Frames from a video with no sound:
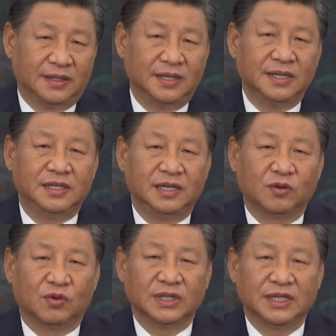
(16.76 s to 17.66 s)
近期
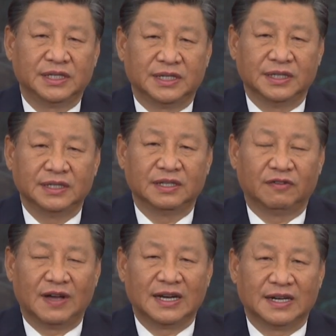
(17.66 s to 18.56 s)
国际形势
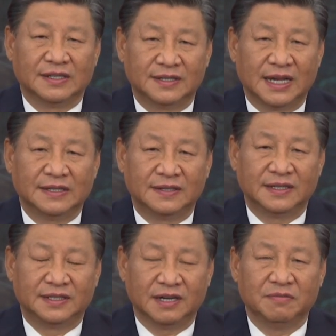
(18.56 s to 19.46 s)
的发展再
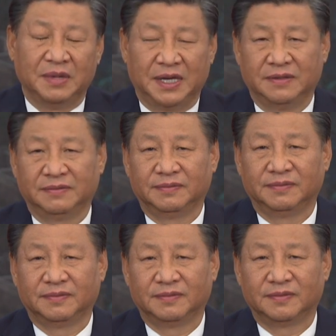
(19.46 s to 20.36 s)
次证明，
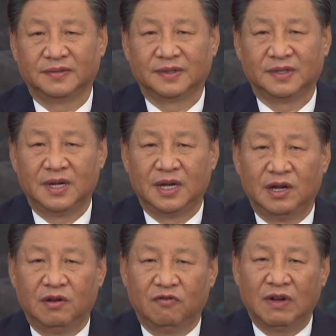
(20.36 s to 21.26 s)

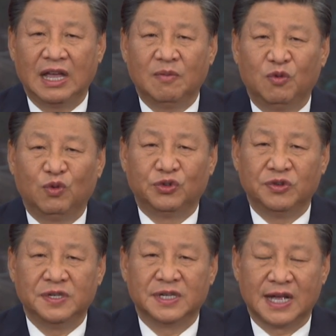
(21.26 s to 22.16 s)
外部
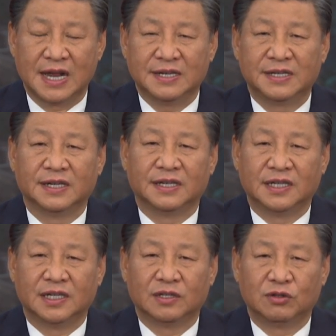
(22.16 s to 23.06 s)
军事干涉
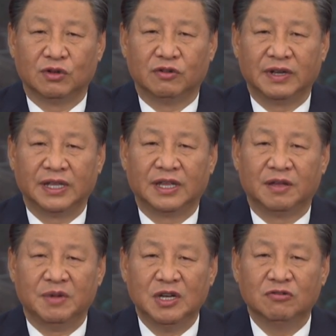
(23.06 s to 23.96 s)
和所谓
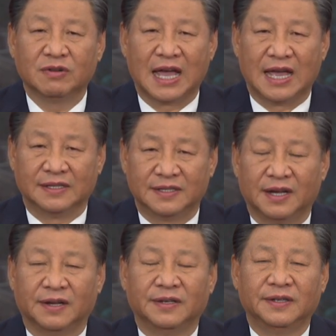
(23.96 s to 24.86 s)
的民主改
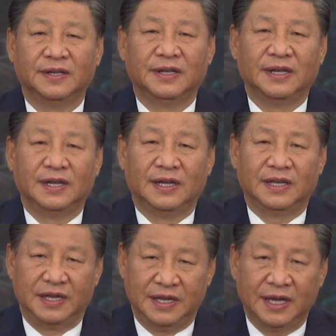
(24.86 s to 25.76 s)
造
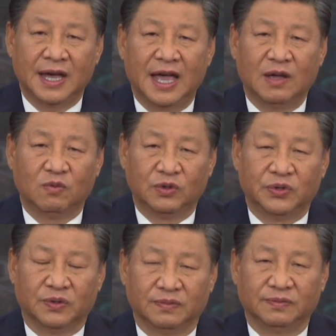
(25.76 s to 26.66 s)
贻害无
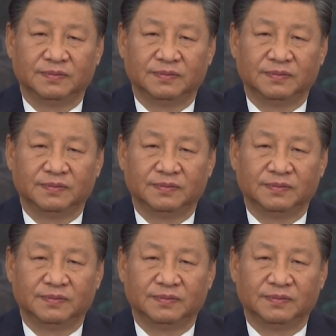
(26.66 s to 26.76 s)
穷。